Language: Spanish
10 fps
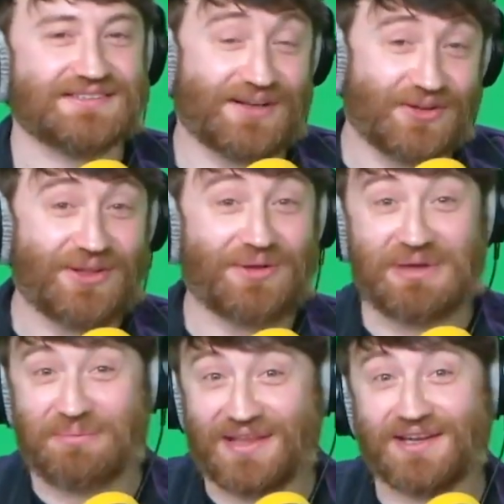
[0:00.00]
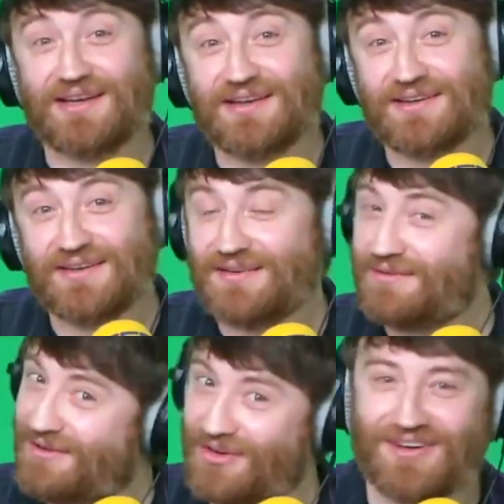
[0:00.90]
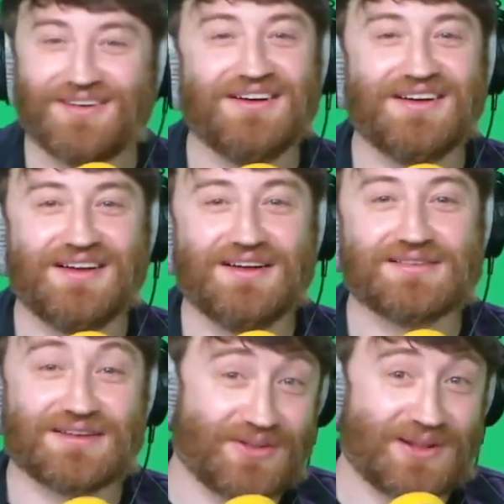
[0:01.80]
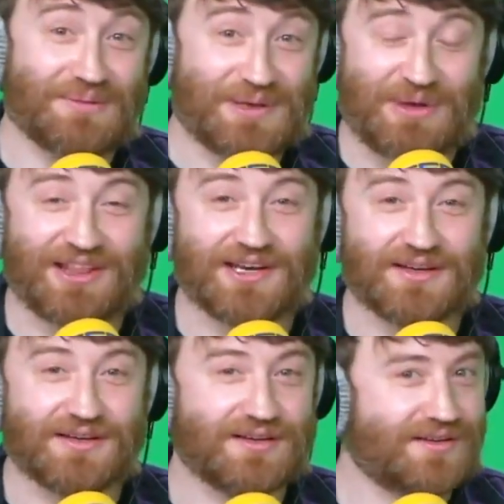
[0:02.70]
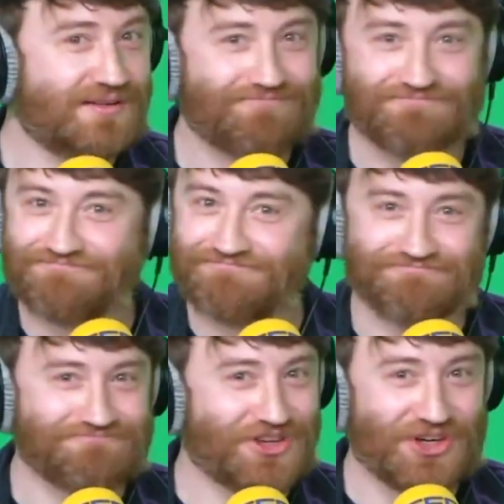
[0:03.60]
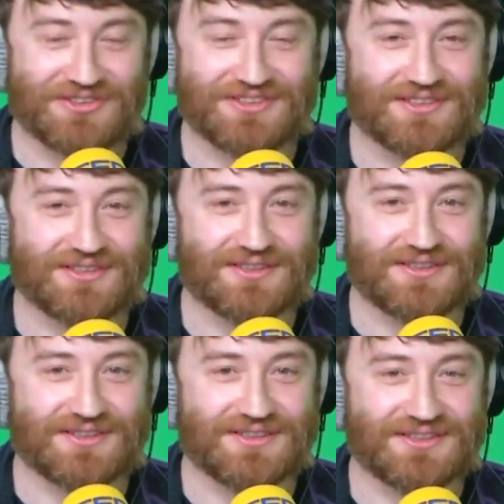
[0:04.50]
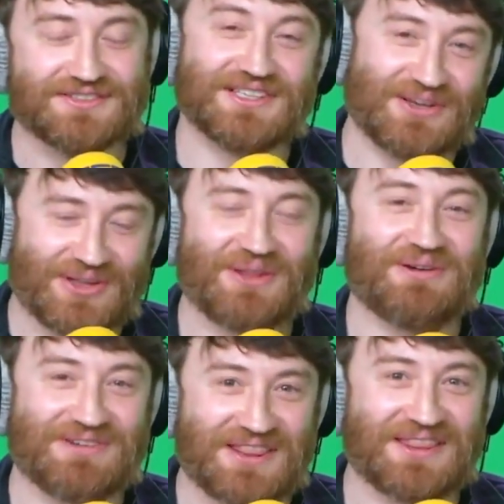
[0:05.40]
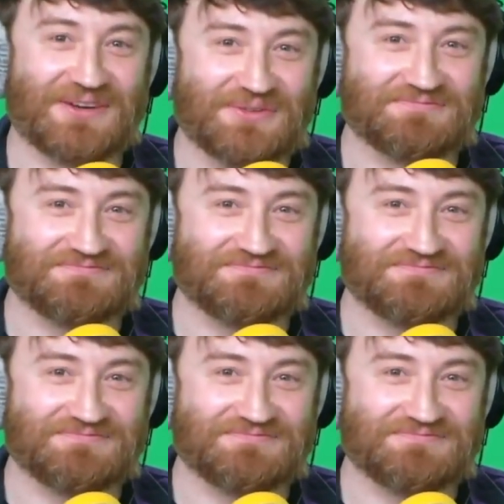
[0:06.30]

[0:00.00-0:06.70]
¿Se lo he dado a mi padre? No. ¿Se lo he dado a mi madre? ¿La del hilo? No. Se lo he dado a Francino.